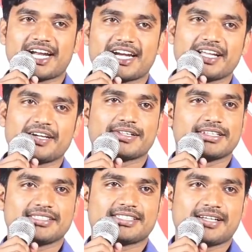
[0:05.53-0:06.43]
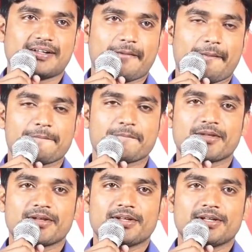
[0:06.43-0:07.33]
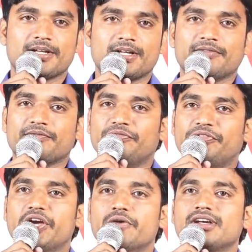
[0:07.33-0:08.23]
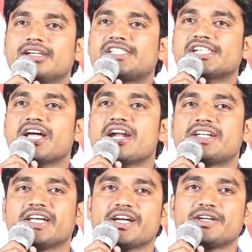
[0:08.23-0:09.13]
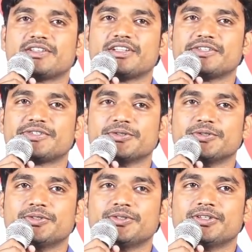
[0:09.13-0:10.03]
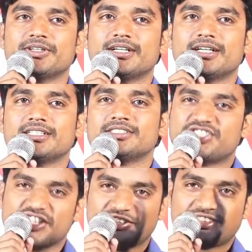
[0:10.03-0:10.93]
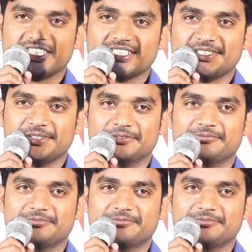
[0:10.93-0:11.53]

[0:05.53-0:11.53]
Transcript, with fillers: తేడా ఏంటో తెలుసా దేవుడికి చెడు అంటే ఏంటో తెలుసు చెడు చేయుడు